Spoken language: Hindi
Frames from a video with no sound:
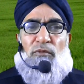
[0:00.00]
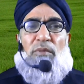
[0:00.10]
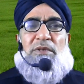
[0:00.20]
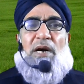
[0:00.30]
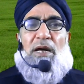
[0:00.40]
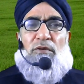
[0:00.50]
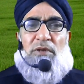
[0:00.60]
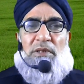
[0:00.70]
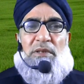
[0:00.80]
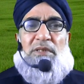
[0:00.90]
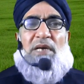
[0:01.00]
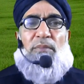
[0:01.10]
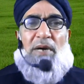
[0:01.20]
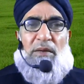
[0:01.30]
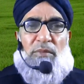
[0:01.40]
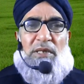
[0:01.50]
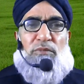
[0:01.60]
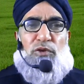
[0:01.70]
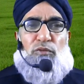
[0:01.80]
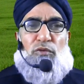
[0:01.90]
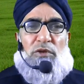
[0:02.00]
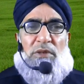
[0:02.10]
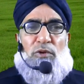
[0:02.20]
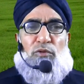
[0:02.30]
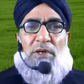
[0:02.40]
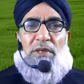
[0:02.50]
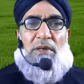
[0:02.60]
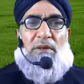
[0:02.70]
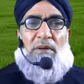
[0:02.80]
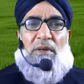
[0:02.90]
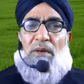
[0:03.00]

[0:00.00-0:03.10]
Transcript: वो मिसाल उसकी इजाबियान बड़ी मशहूर उसकी उसके अंदर